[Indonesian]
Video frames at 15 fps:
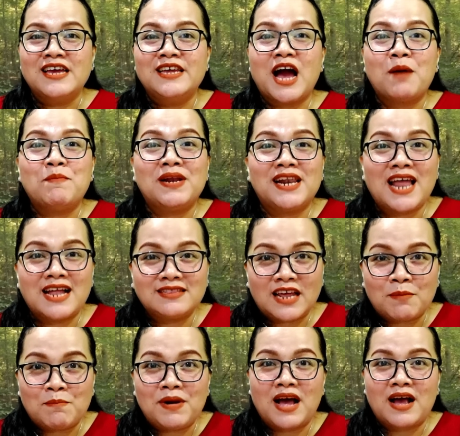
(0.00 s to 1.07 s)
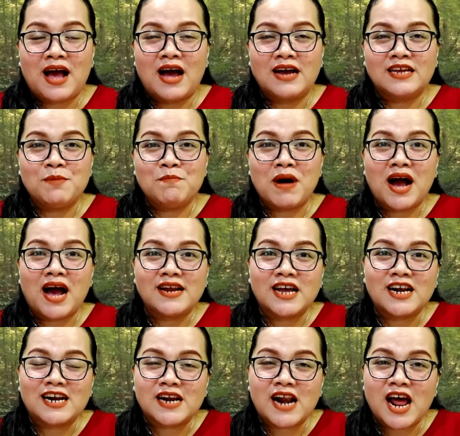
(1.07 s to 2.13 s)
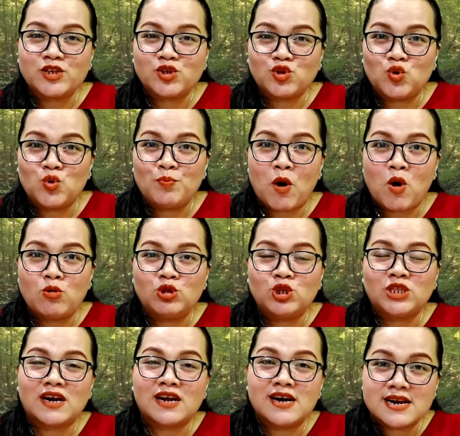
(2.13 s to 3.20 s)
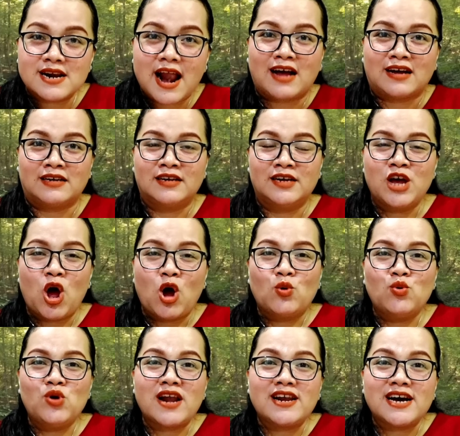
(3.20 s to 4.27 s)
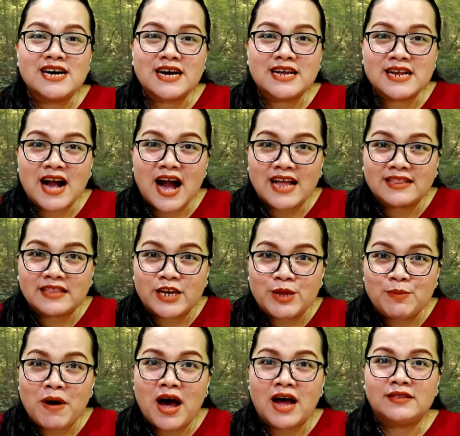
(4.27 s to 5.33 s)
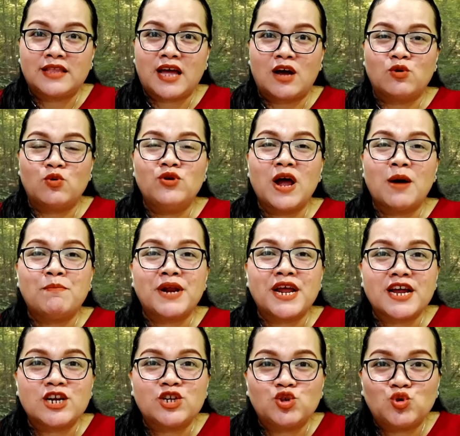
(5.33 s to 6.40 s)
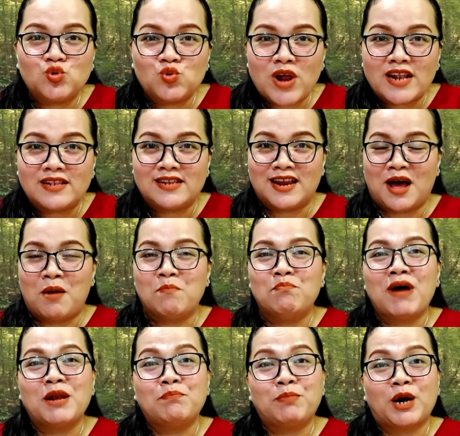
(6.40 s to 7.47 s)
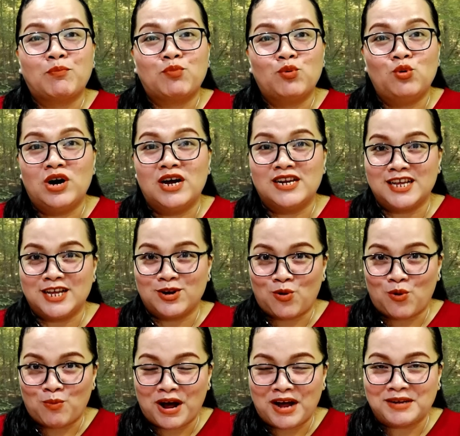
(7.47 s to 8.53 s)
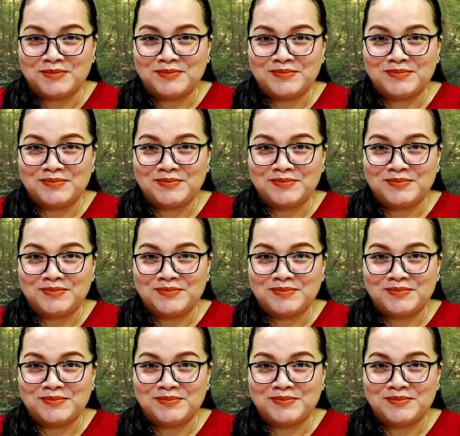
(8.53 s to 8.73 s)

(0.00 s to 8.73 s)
yang melatar belakangi makanan Rasul Paulus tergerak nahkan kata di bata guna mereka suratna man perpulungan i Roma.